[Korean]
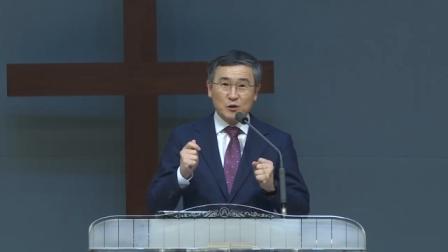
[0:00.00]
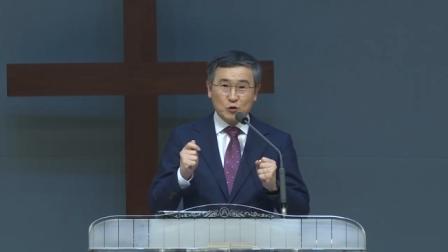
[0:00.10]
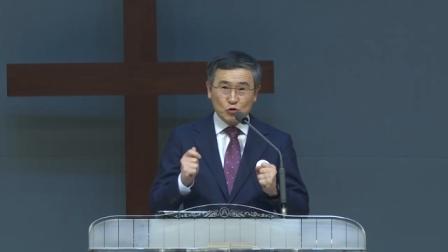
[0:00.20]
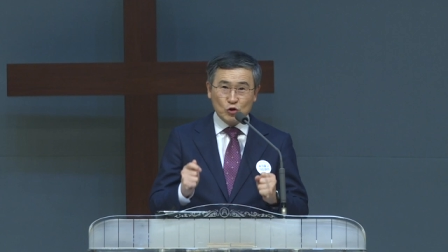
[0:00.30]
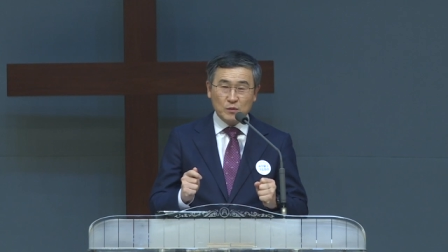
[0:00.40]

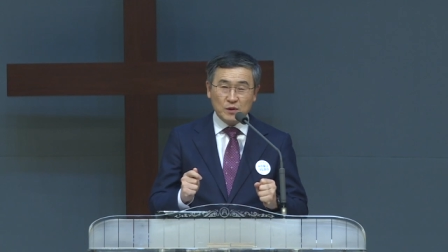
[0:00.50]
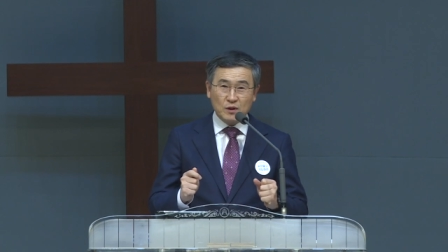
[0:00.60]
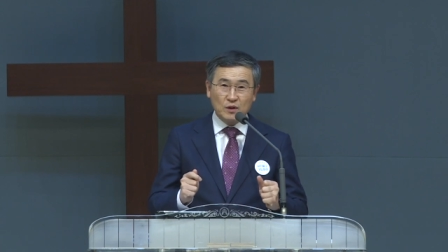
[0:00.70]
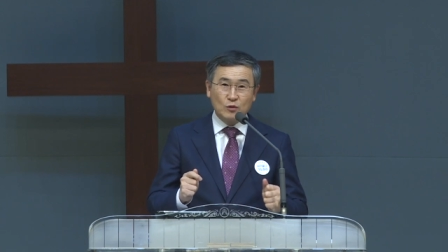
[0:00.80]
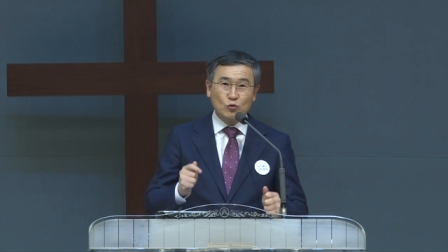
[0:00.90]
주님은
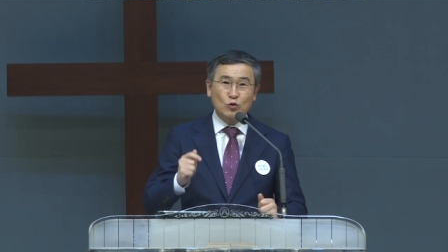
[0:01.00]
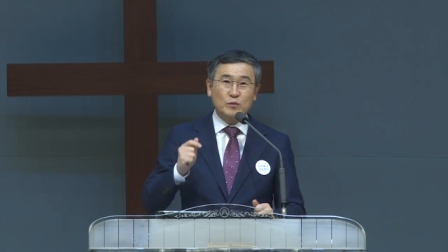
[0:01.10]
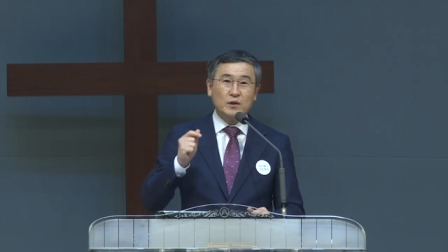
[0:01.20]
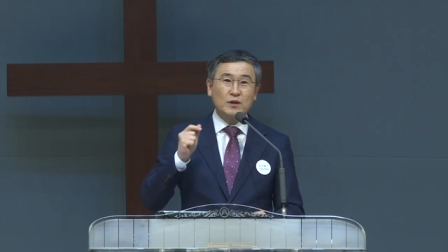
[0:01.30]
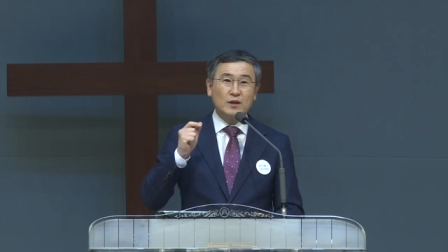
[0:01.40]
그
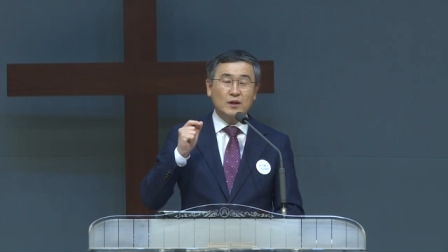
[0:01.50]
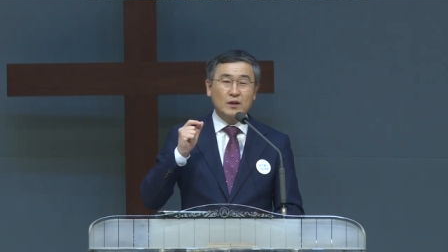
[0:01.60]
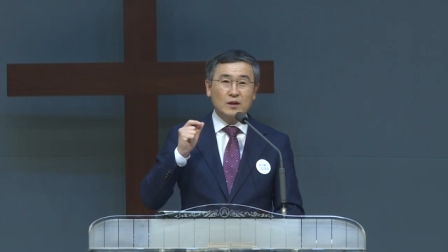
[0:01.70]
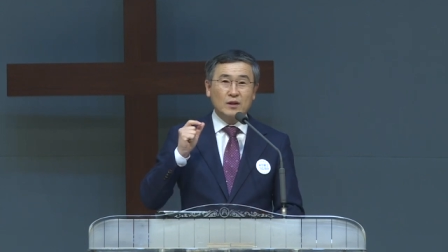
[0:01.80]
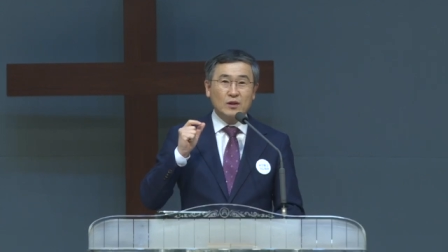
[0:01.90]
울음을
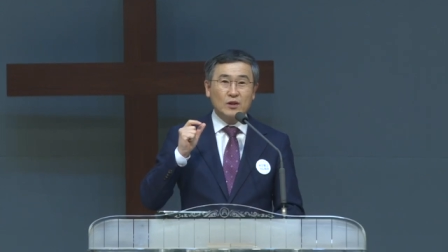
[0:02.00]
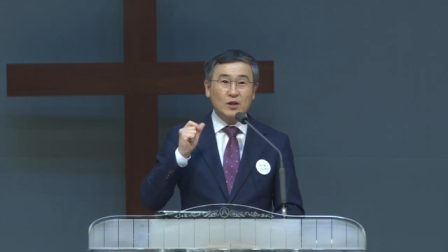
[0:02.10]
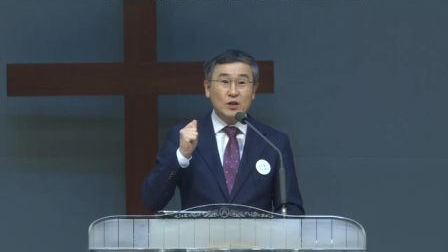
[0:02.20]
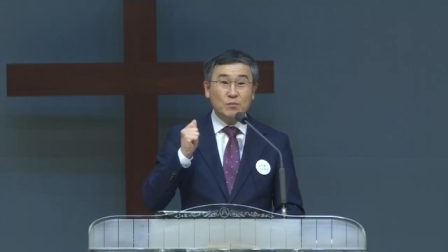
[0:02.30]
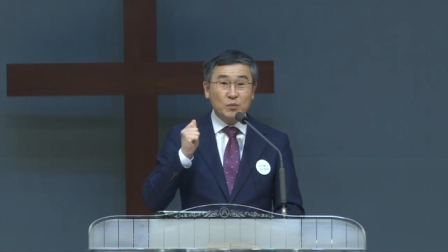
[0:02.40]

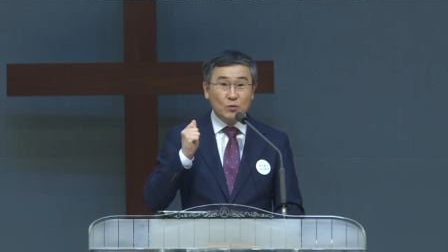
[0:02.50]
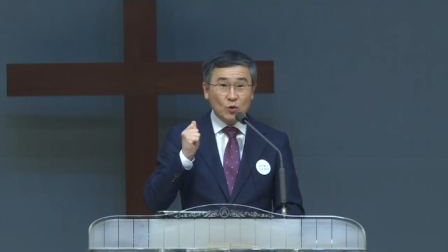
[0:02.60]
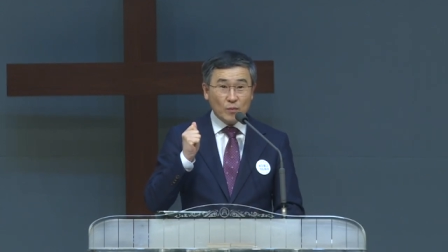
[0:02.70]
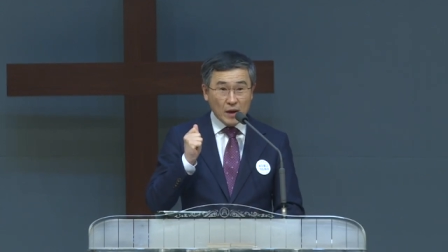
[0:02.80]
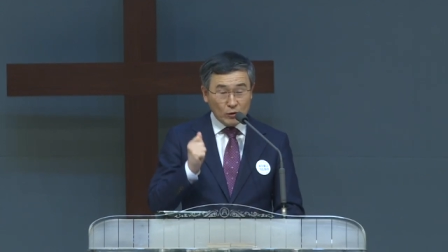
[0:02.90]

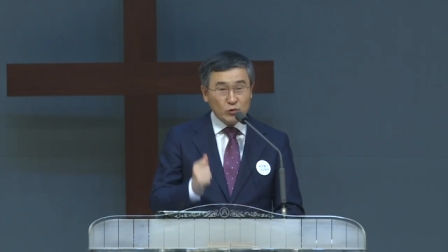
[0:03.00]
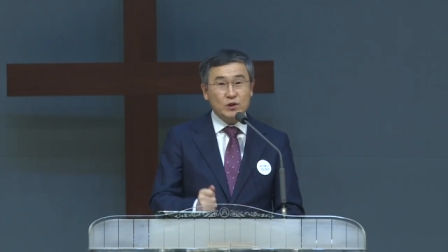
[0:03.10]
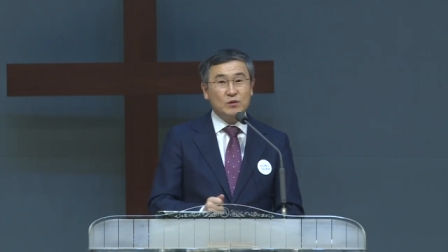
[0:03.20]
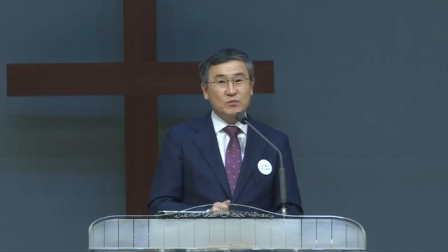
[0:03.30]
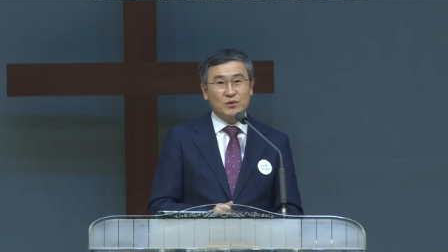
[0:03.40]
기쁨으로
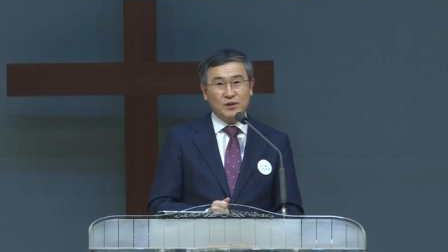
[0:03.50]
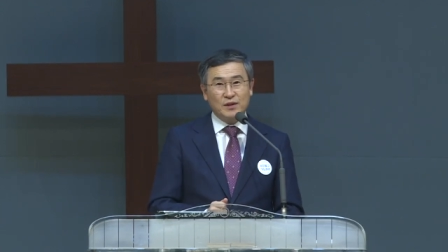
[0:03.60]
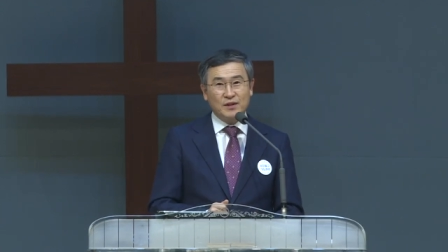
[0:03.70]
바꾸시는 분이에요.